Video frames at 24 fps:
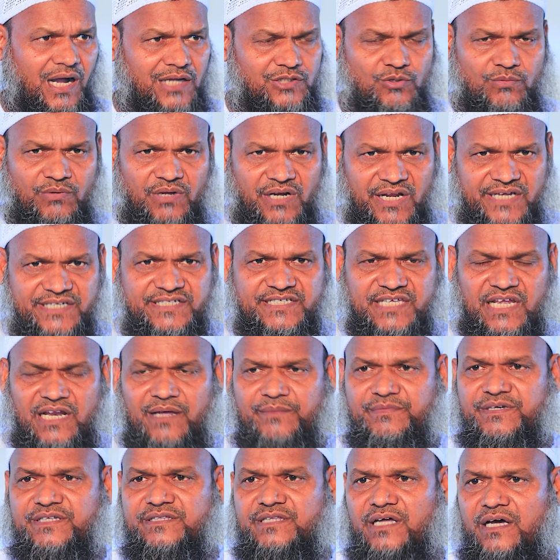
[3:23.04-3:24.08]
আদম আলাই
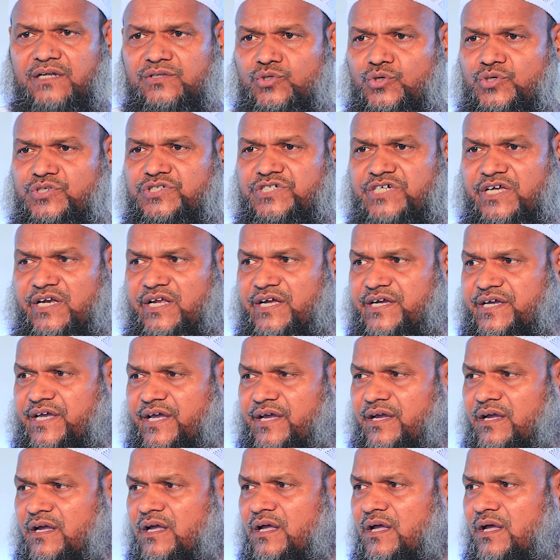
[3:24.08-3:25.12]
সালামই তার দুই
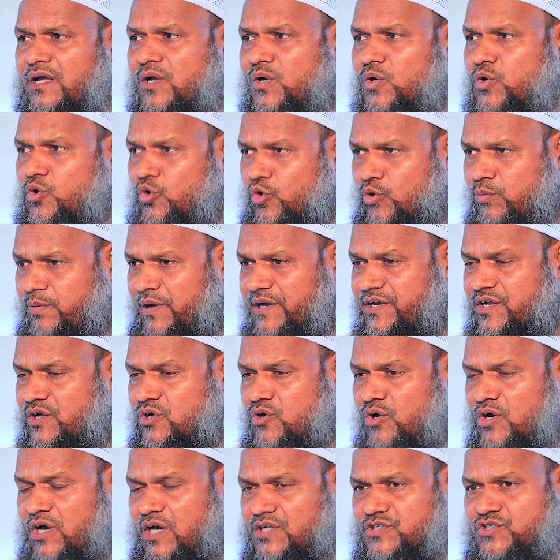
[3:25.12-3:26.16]
ছেলেকে কুরবানি
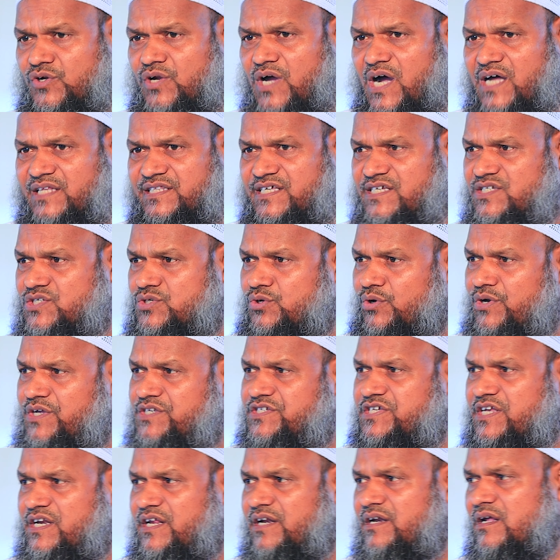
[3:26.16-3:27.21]
করার জন্য আদেশ
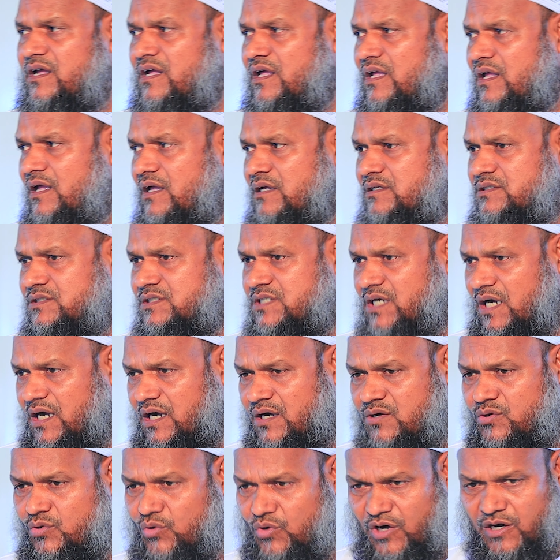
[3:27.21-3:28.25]
করেছিলেন যা
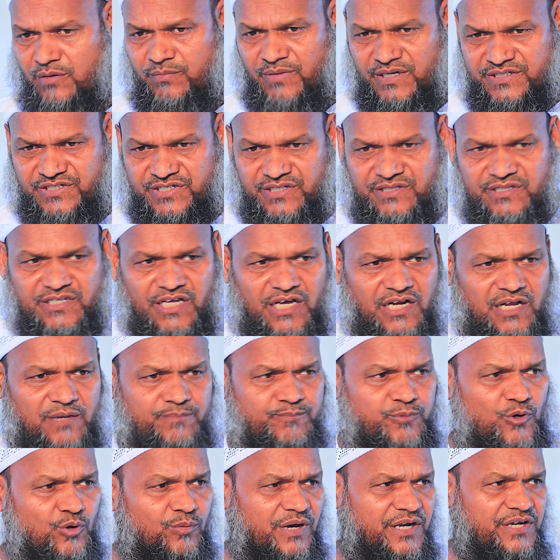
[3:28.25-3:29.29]
কোরআন মাজিদ দ্বারা
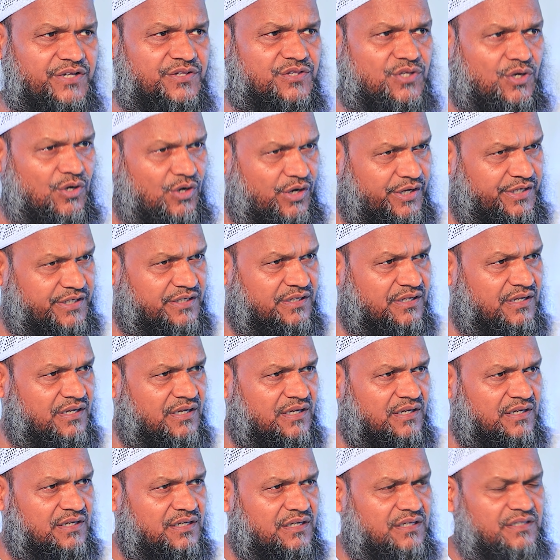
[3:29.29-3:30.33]
প্রমাণিত হয়
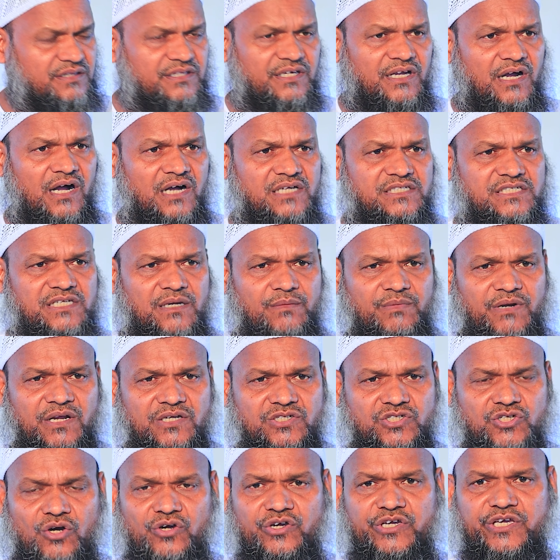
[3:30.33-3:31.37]
ইতিহাস আমরা
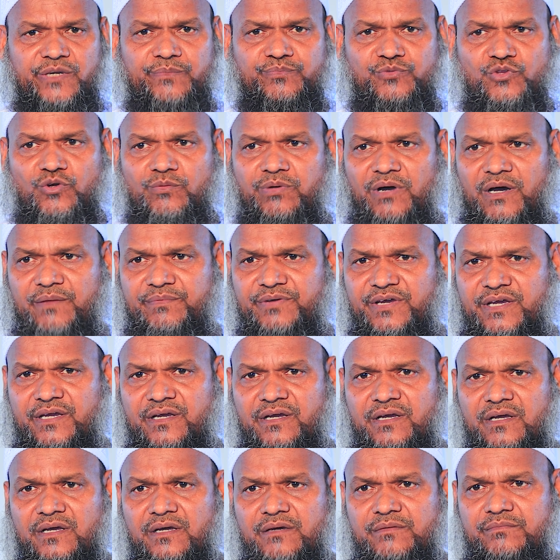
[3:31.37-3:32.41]
সংক্ষিপ্তভাবে
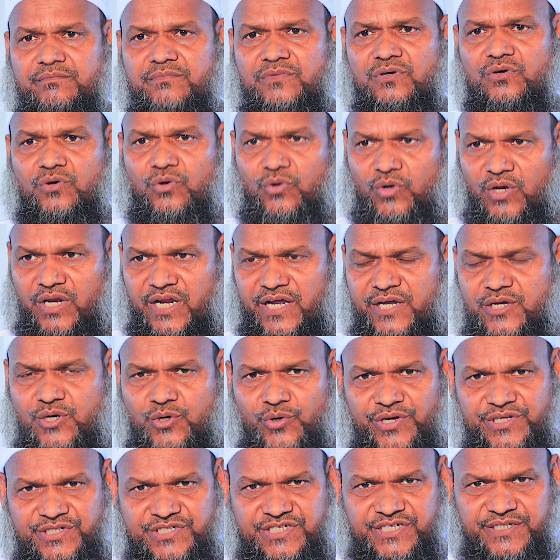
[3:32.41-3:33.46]
উল্লেখ
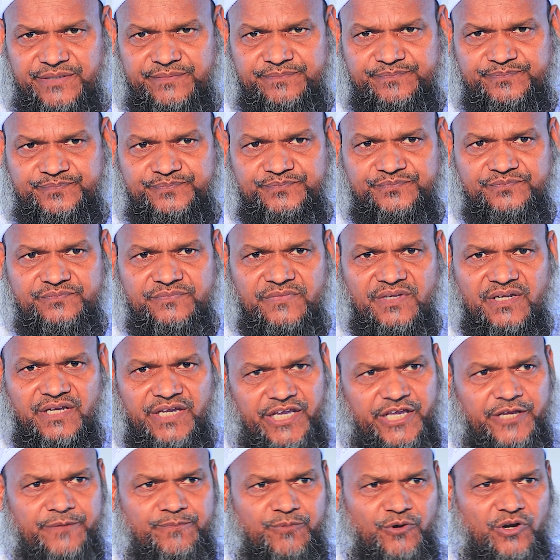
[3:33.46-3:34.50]
করেছি
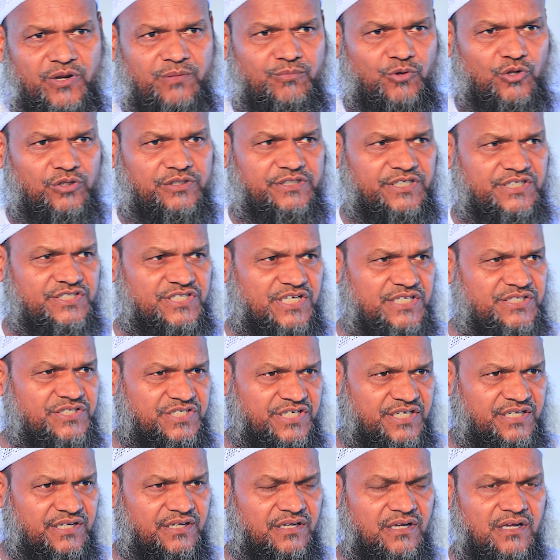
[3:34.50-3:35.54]
এরপরে বলতে
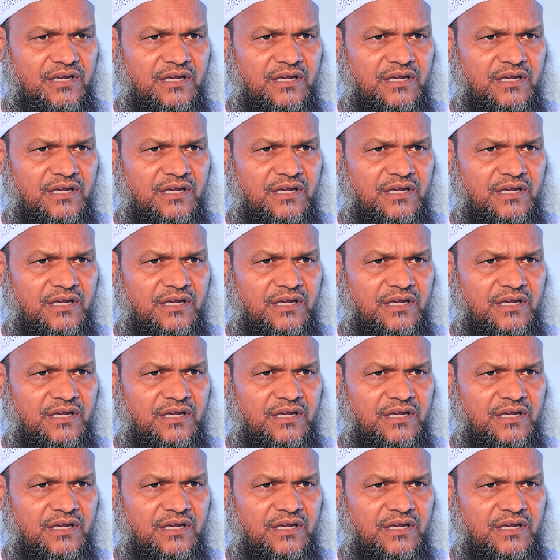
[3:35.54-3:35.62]
চাচ্ছি